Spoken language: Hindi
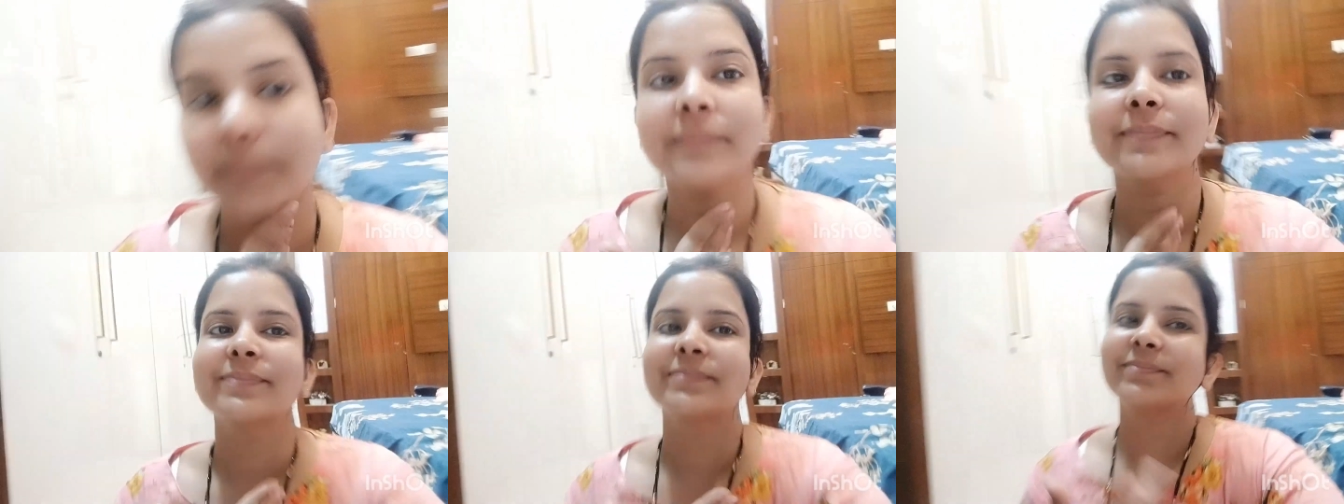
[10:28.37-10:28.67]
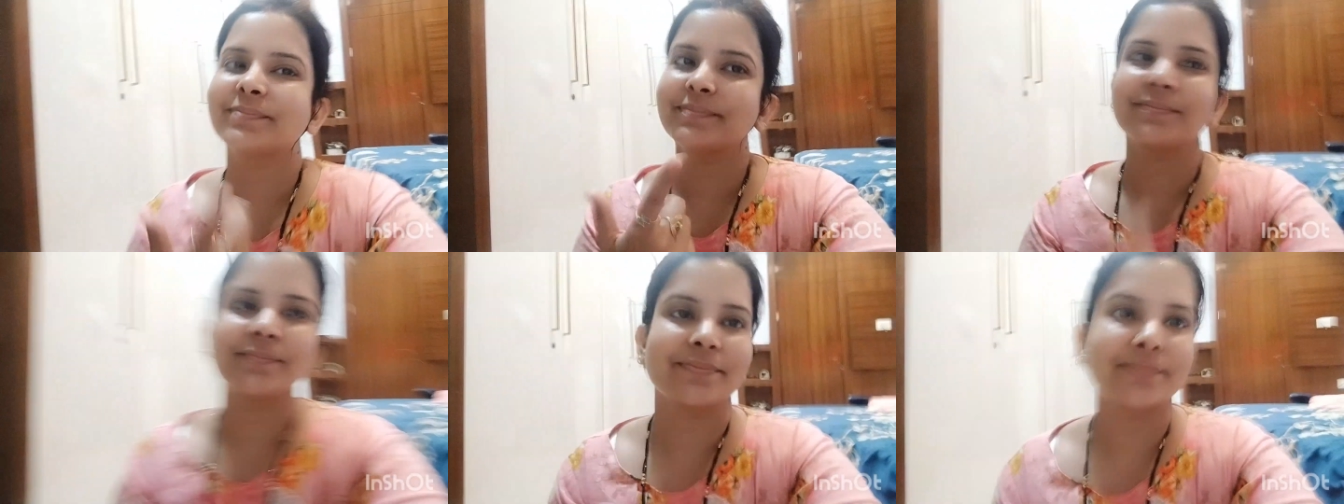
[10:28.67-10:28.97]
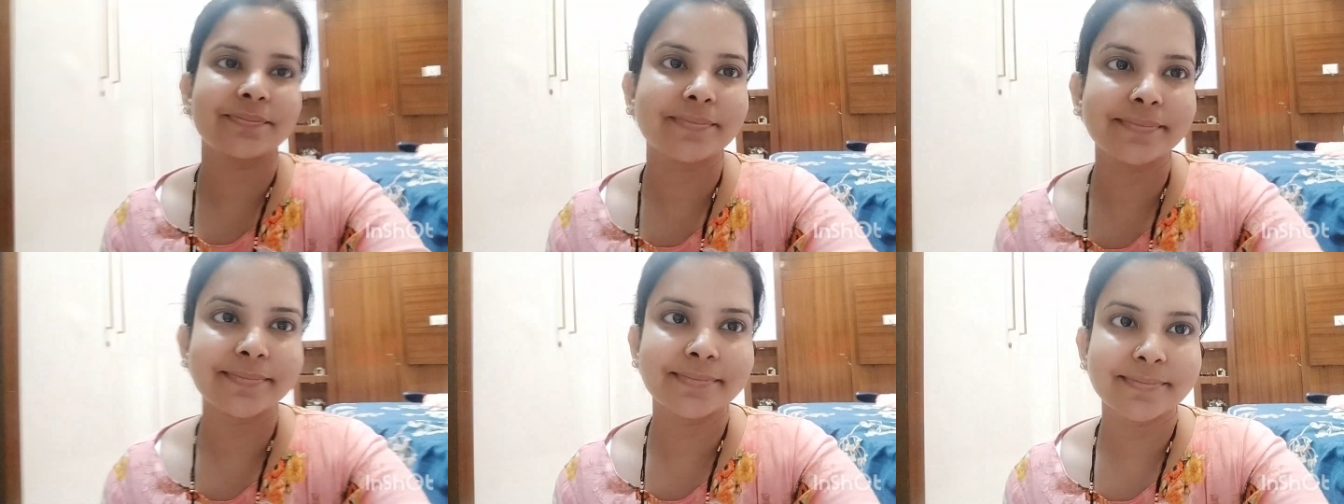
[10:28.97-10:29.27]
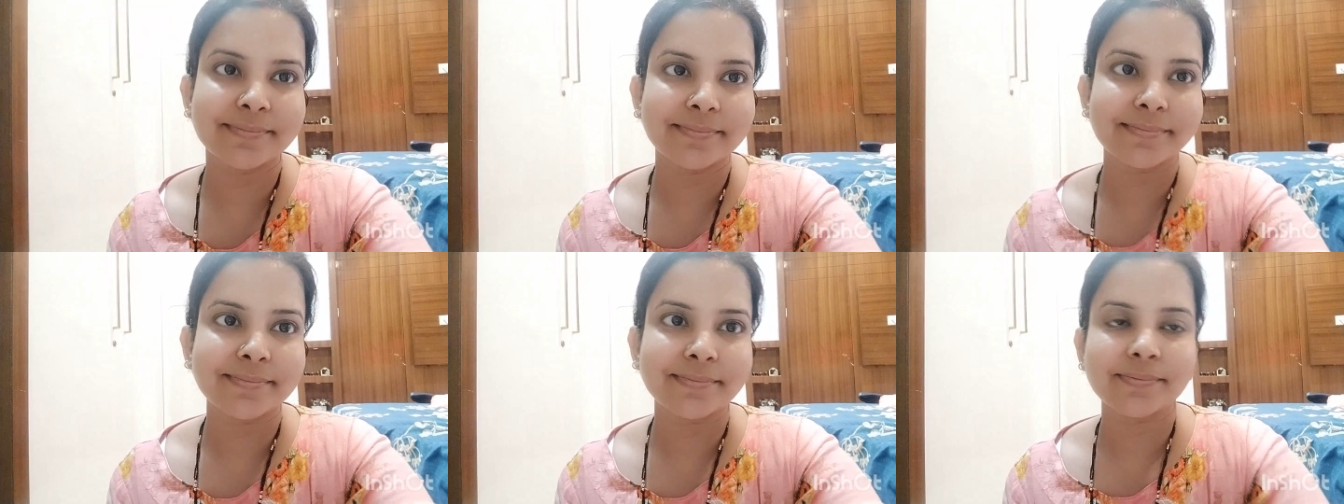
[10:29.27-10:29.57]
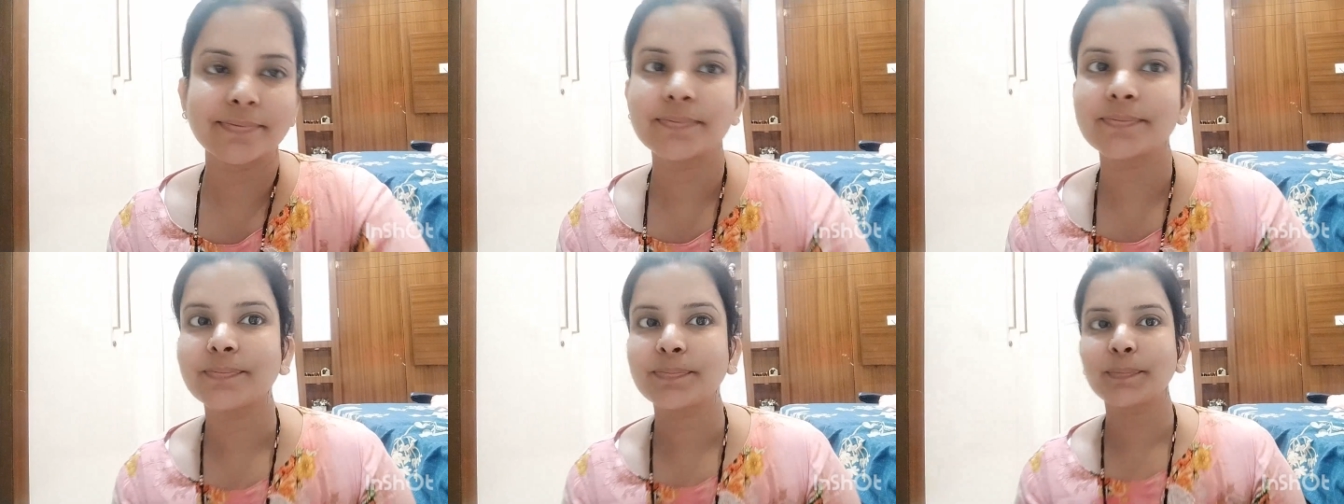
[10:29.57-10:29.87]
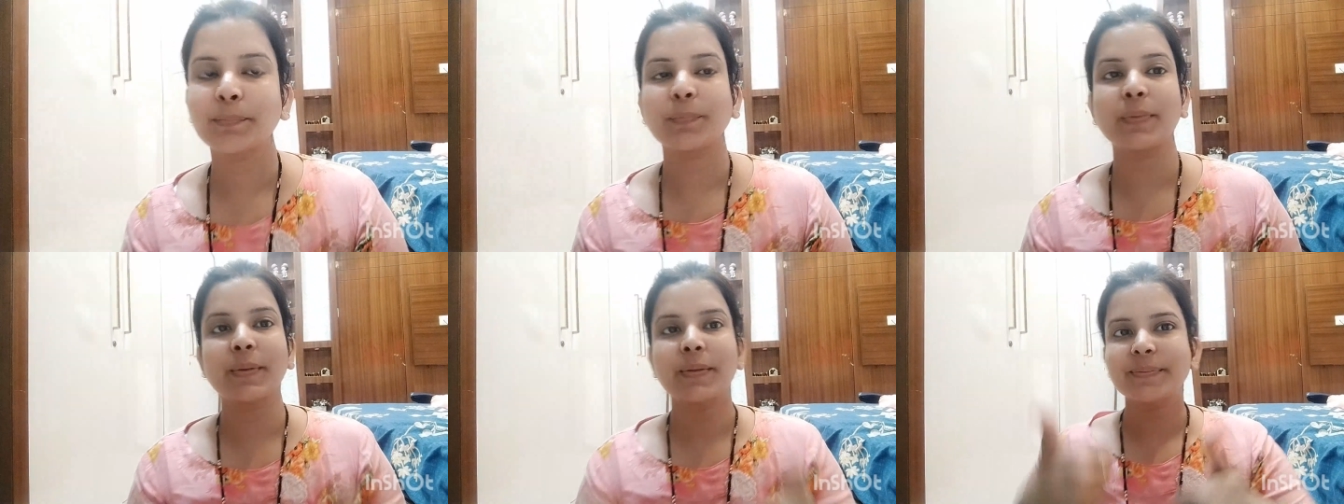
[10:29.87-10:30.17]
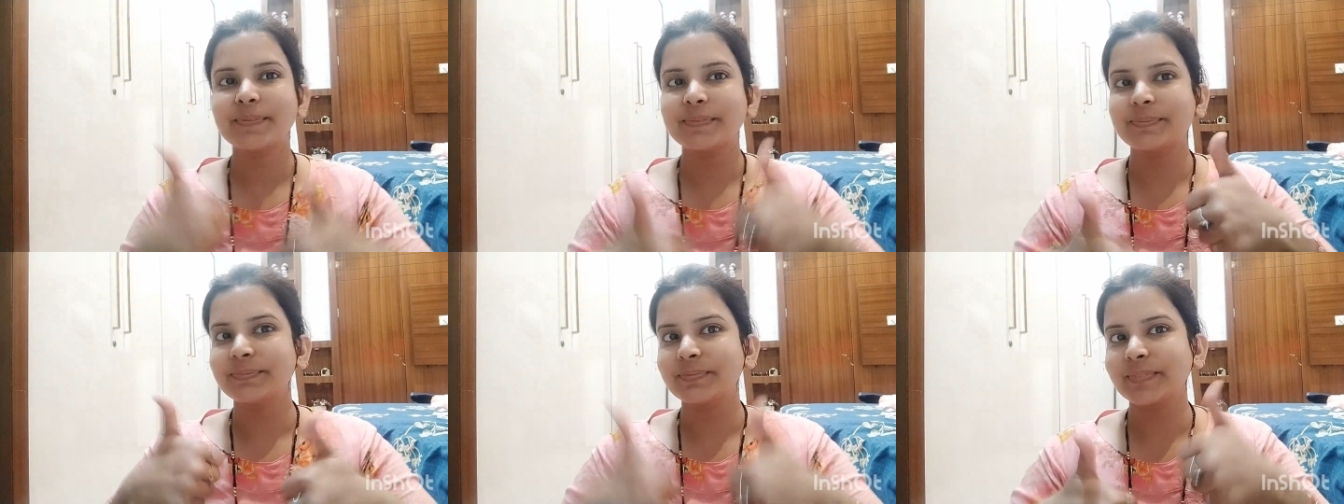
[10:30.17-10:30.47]
तो गाइज़ मिलती हूँ आपको नेक्स्ट ब्लॉग में
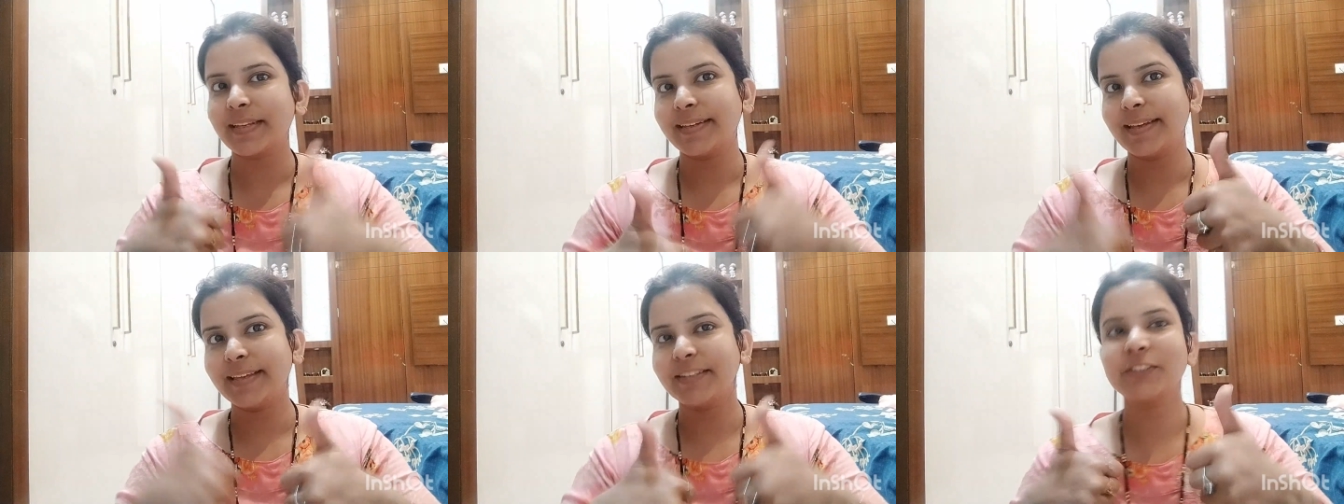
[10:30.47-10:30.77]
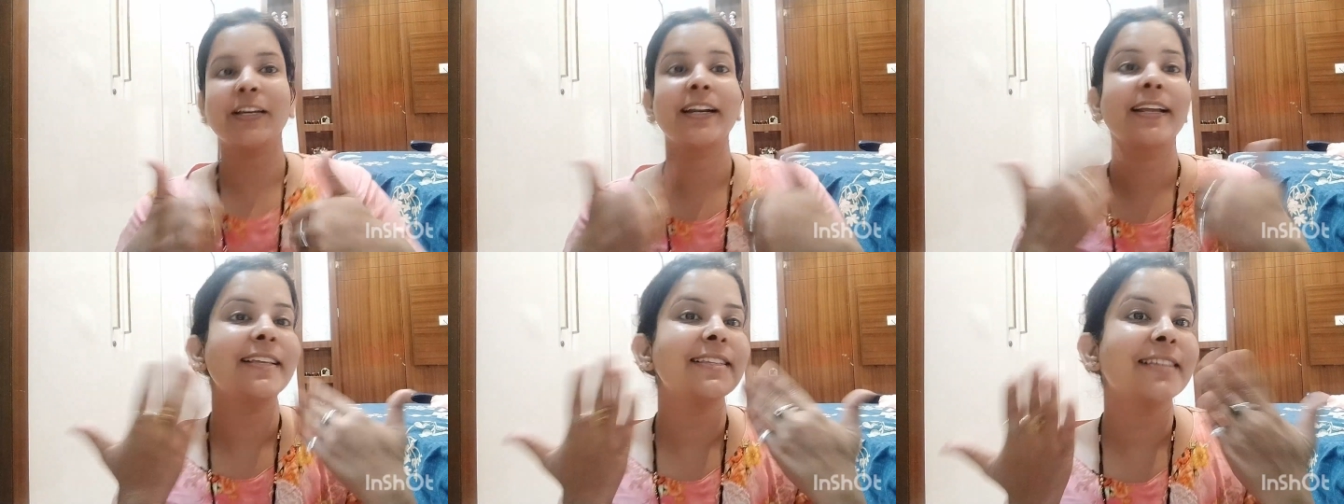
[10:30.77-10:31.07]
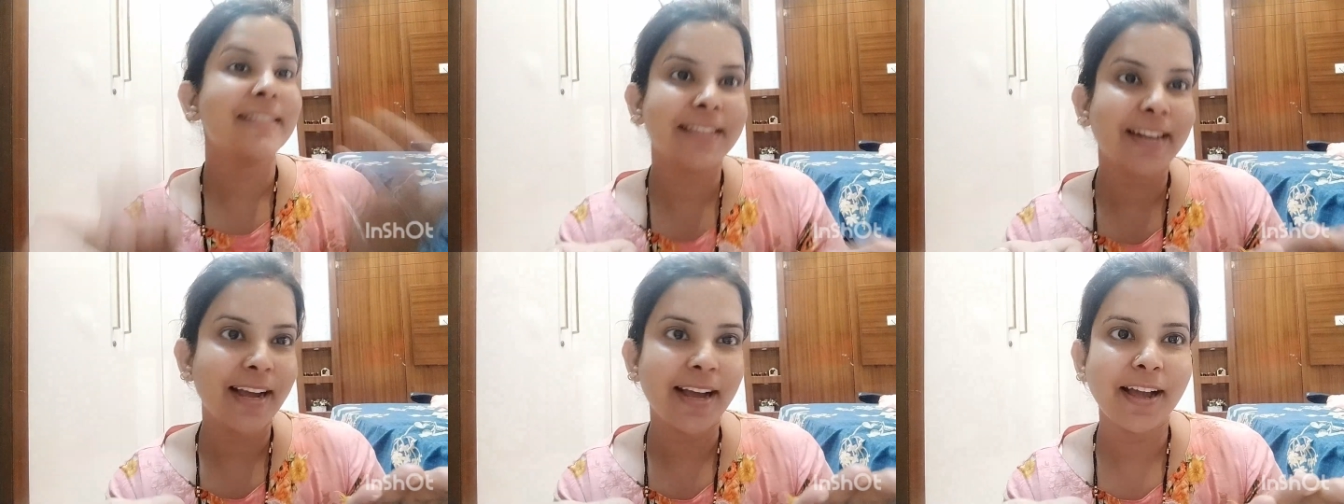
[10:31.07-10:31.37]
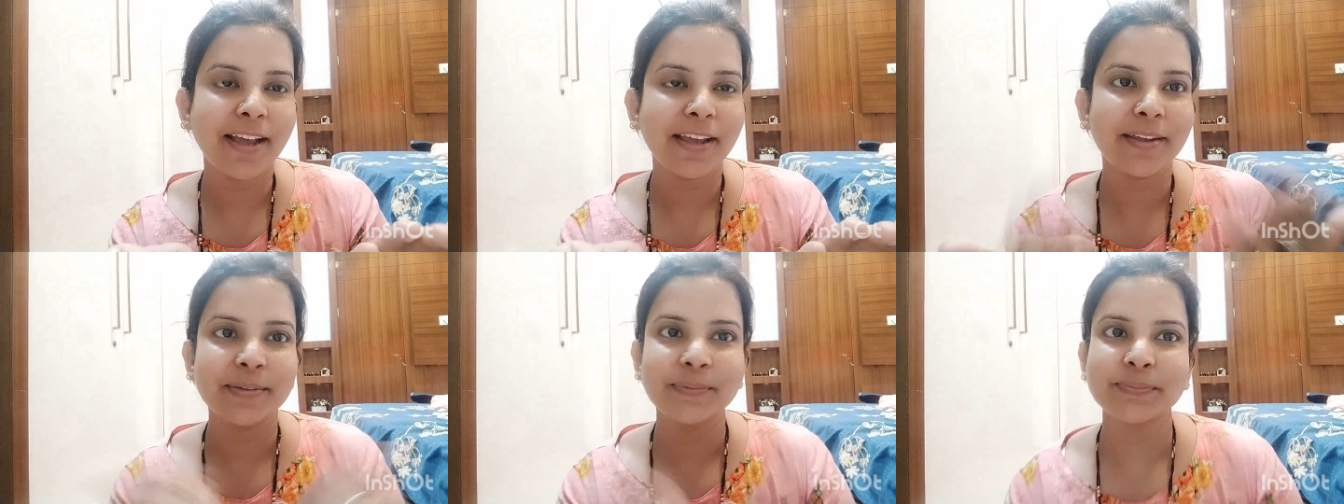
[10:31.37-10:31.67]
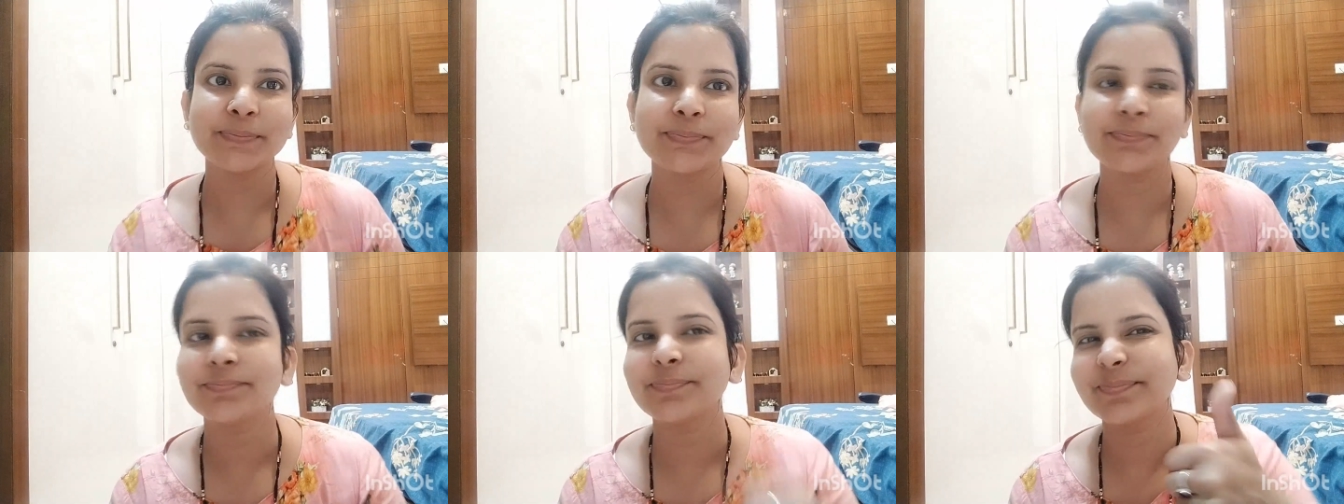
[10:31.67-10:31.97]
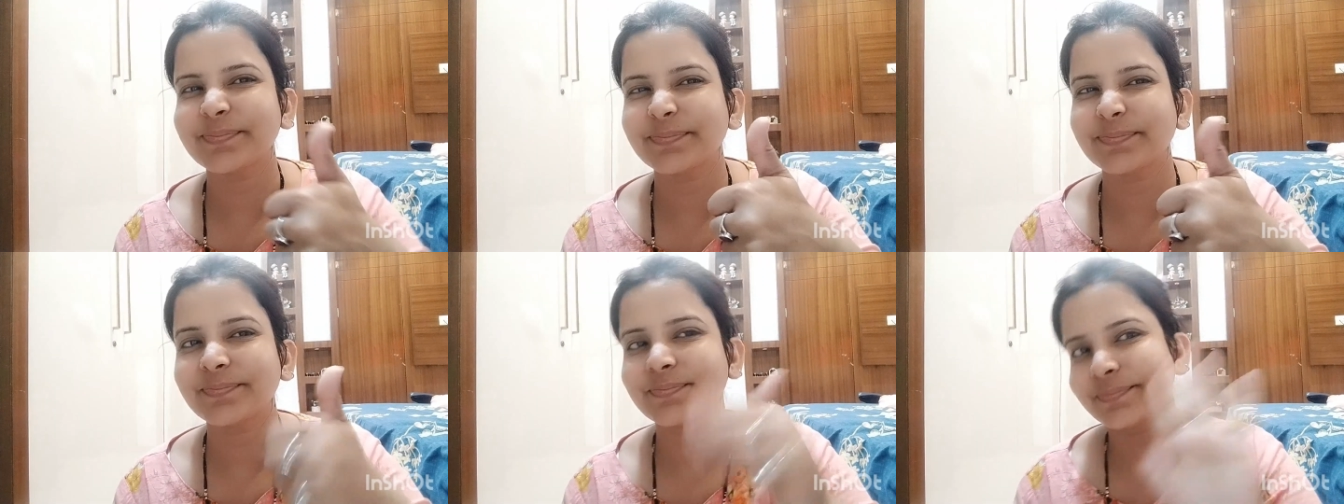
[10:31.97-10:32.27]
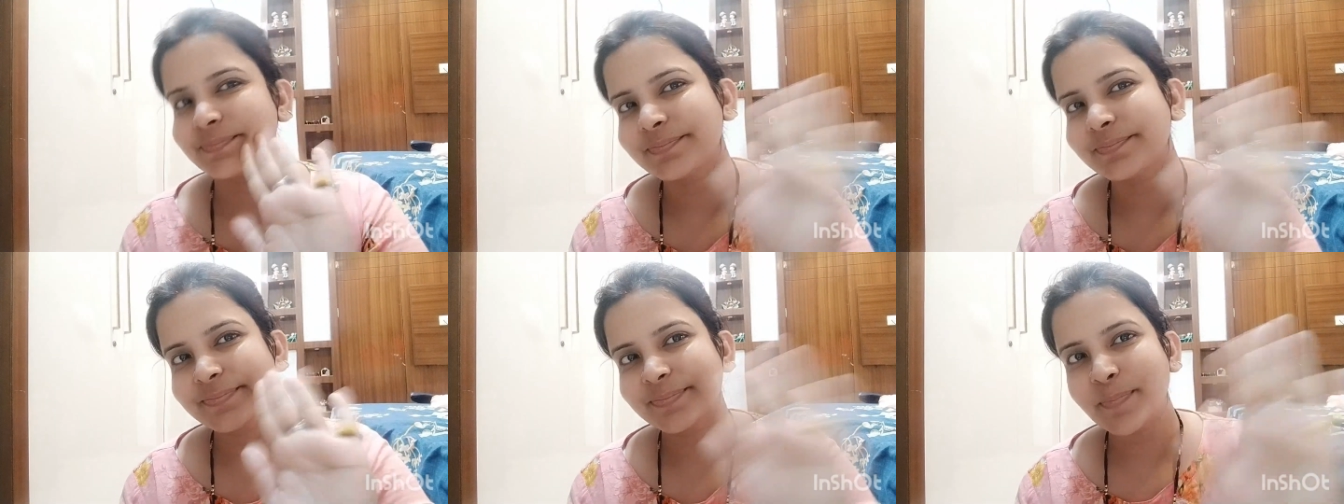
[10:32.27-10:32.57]
तब तक के लिए बाय वीडियो को
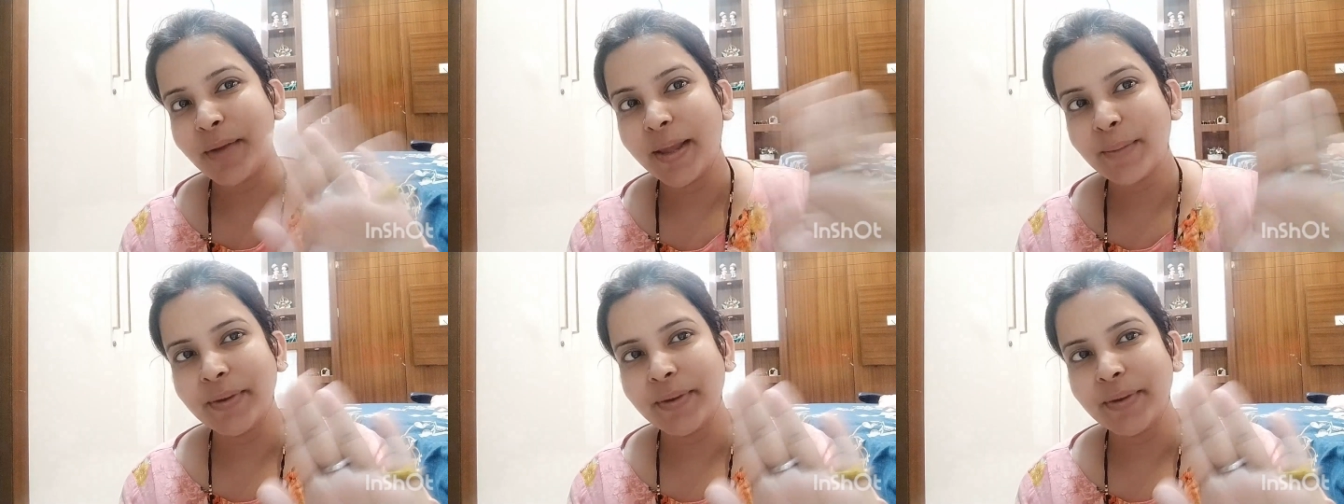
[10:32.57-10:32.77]
लाइक करना